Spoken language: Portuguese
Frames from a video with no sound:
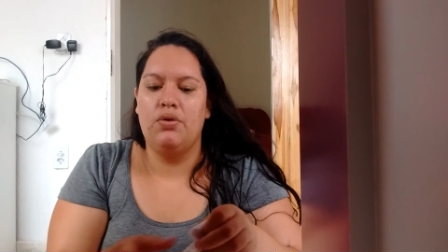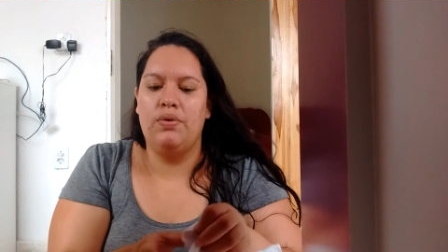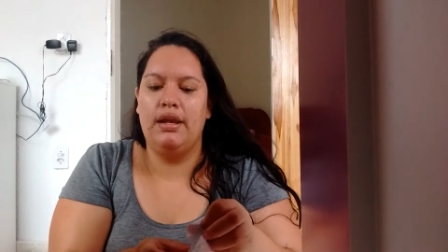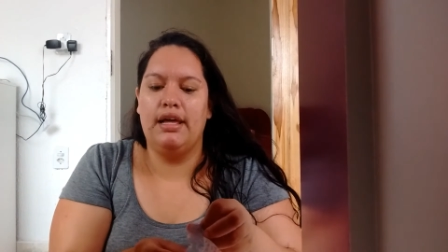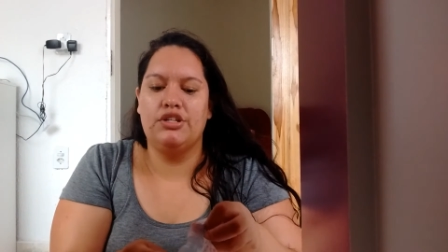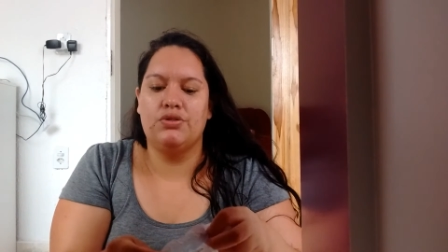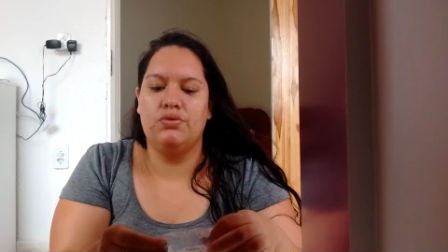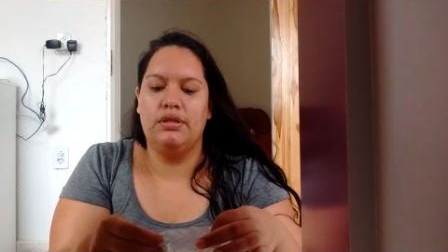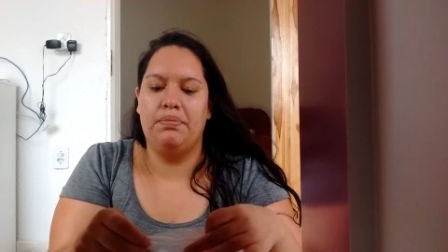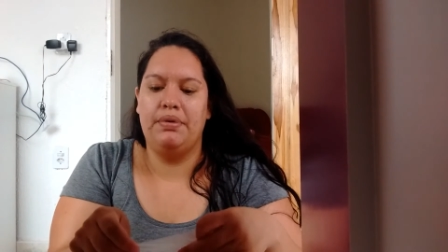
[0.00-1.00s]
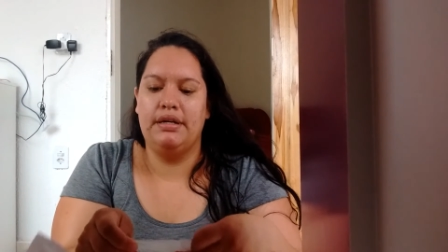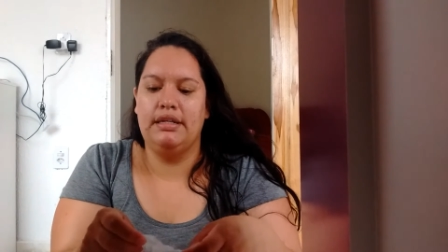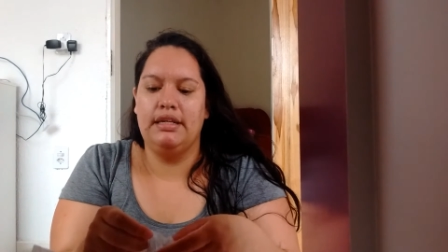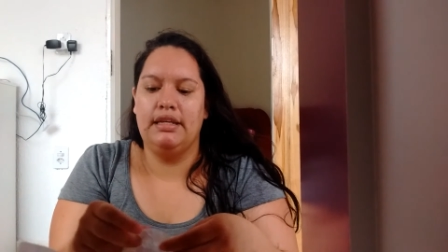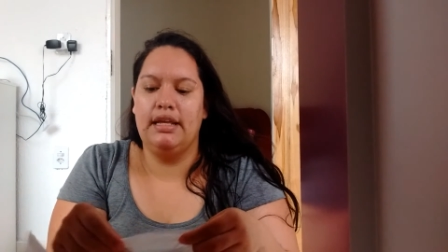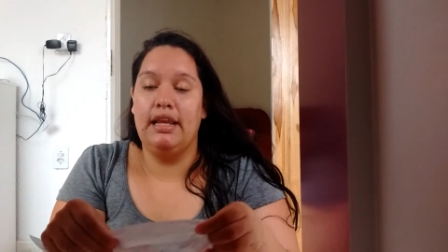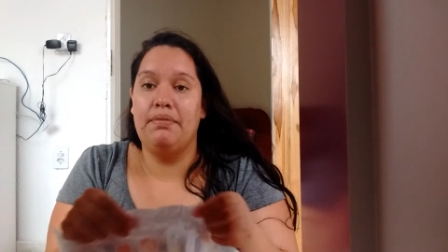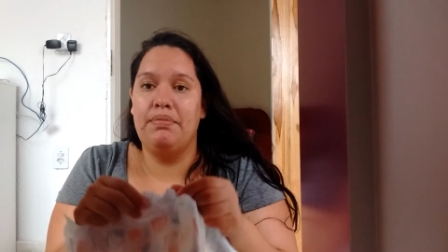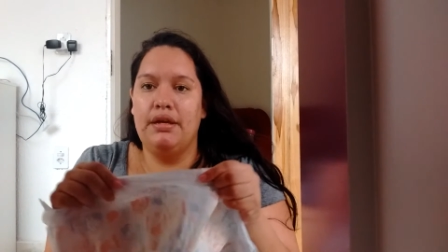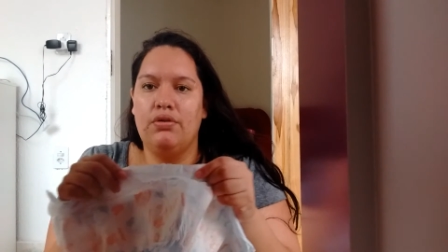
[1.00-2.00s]
O elástico da perninha dela
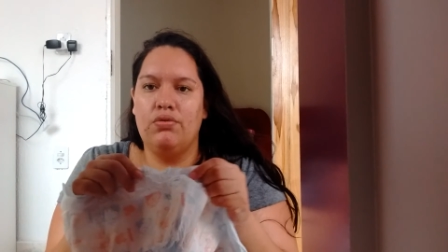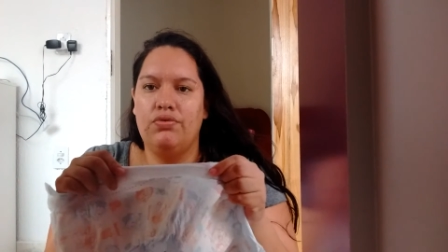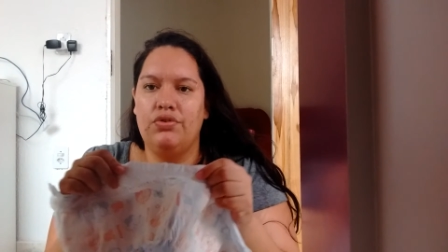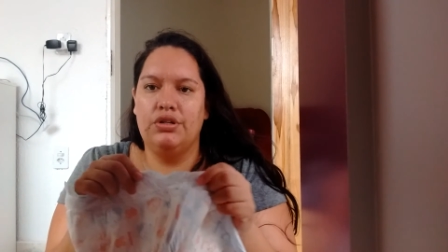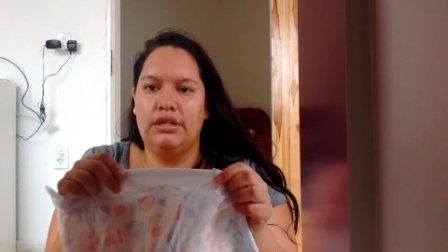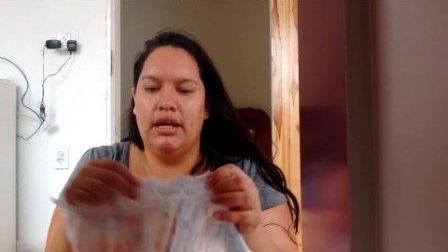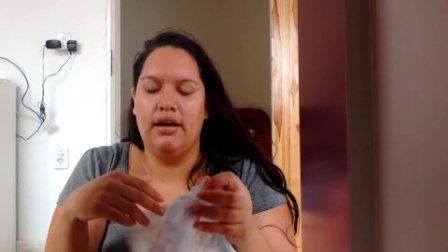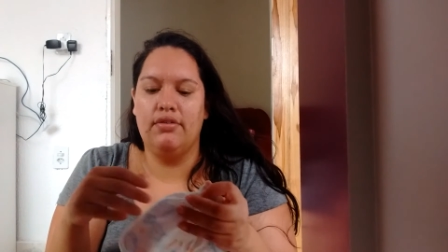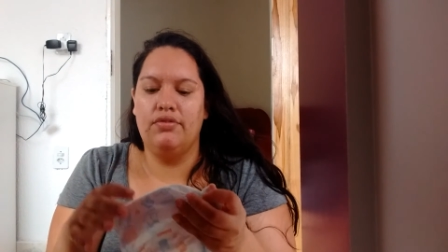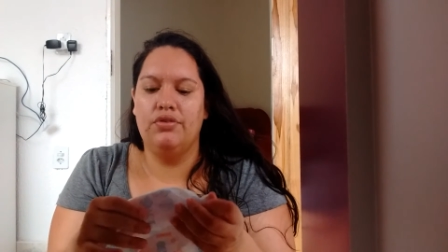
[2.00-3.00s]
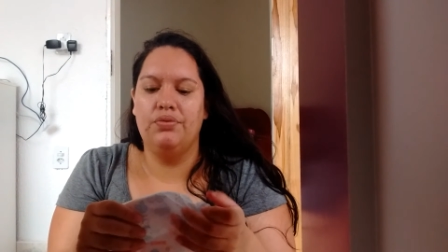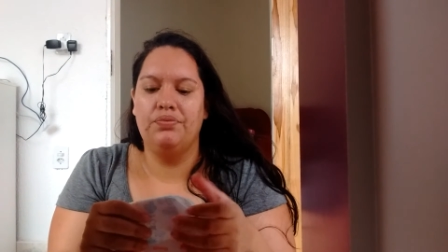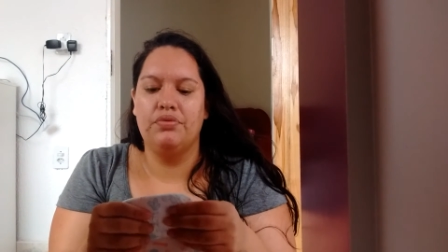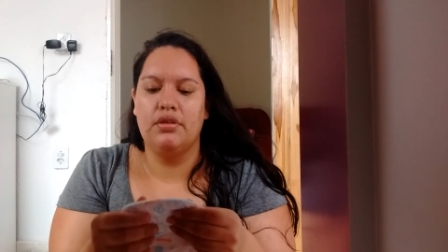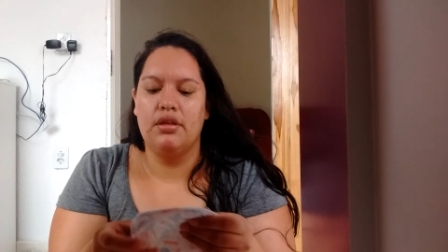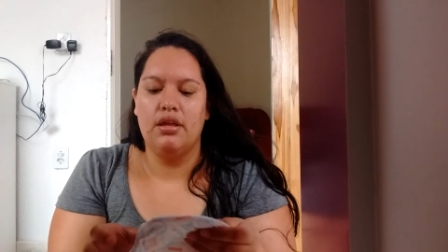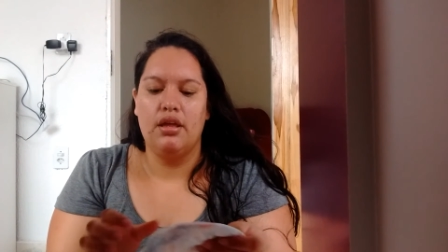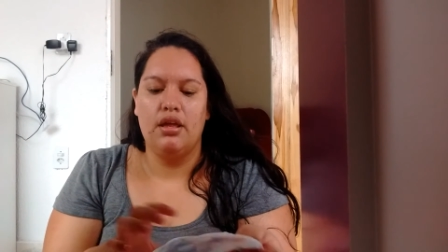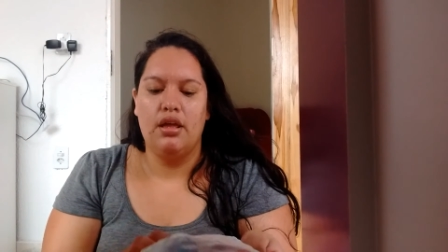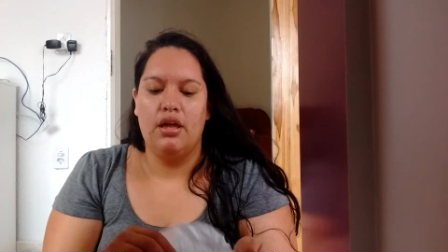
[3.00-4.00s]
é bem confortável.
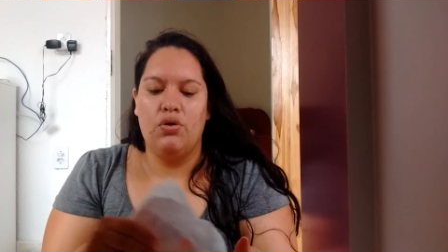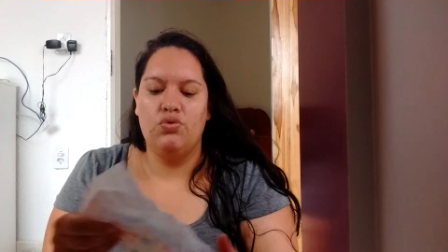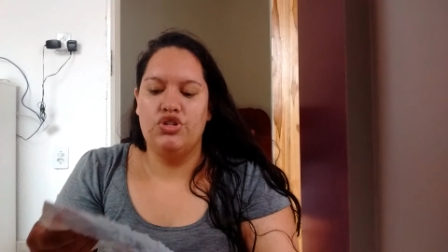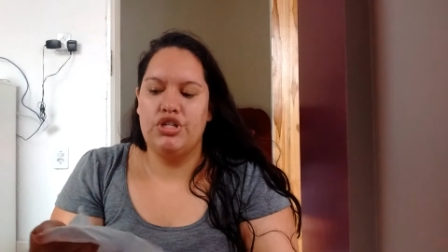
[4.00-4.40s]
O